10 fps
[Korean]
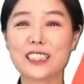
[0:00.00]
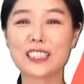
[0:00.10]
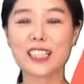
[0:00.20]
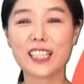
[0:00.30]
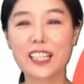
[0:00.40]

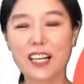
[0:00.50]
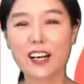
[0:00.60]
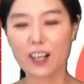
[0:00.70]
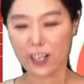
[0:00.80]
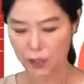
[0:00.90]
이제
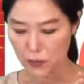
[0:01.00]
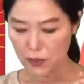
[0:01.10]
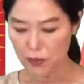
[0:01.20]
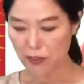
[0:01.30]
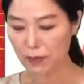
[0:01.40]
어,
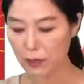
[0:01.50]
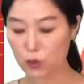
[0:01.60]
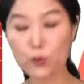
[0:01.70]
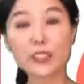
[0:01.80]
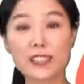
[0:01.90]
챕터 5의
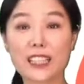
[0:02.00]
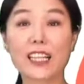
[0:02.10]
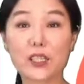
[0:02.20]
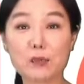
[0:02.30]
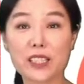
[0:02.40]
두 번째
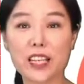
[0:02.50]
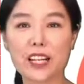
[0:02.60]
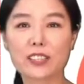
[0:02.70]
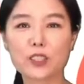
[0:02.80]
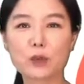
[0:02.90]

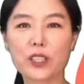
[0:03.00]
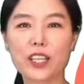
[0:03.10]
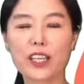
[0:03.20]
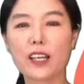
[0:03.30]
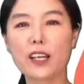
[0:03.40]
강의입니다.
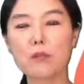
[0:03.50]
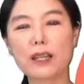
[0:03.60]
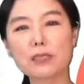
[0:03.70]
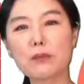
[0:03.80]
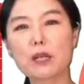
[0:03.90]
저번에
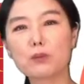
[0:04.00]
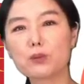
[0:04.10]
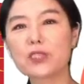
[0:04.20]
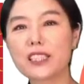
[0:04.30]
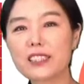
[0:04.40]
마지막
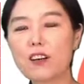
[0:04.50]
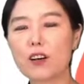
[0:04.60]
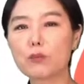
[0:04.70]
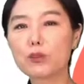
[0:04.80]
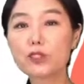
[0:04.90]

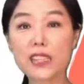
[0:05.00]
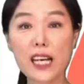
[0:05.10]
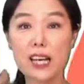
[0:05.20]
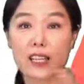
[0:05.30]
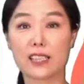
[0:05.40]
부분에서
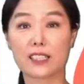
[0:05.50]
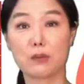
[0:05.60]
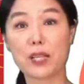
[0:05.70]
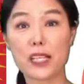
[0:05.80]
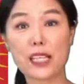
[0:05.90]
풍차가
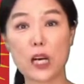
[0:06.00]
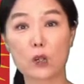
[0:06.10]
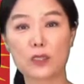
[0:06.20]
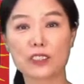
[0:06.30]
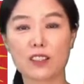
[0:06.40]
그림이 하나
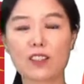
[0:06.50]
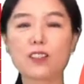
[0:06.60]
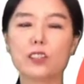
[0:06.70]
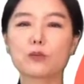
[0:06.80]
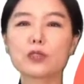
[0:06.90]

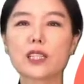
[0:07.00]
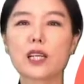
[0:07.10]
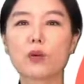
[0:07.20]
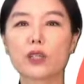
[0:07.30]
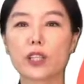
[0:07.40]
나오면서 이 풍차가
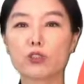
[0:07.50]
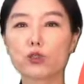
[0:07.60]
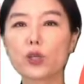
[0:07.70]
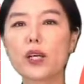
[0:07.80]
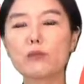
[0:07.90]
뭔가 되게
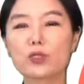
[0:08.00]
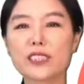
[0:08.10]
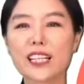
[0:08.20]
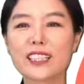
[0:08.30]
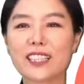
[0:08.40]
중요한
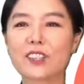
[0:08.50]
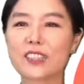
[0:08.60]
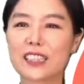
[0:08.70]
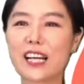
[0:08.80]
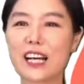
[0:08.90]
물체가 될
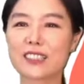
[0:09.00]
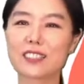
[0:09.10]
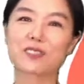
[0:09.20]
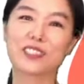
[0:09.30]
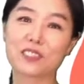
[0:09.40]
것이다.
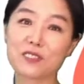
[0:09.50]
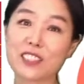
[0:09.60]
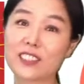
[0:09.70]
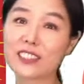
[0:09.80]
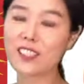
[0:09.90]
그렇게
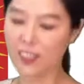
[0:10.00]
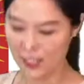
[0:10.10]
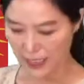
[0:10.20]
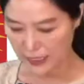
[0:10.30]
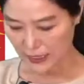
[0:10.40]
말씀드렸죠.
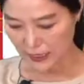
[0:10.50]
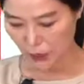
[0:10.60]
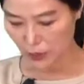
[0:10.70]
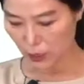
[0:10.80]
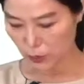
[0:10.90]
자,
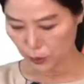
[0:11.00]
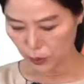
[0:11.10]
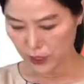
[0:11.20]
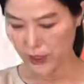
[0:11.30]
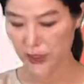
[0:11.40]
지금 있는
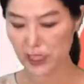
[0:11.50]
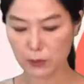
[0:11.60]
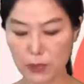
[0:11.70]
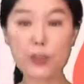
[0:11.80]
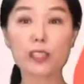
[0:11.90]
부분은
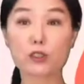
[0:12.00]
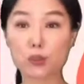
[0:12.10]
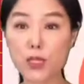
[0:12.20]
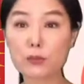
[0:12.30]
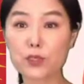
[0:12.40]
21페이지
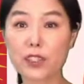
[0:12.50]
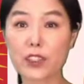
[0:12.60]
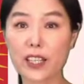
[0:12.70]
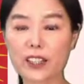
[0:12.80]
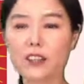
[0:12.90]

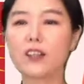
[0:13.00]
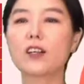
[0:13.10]
중간부터인데요.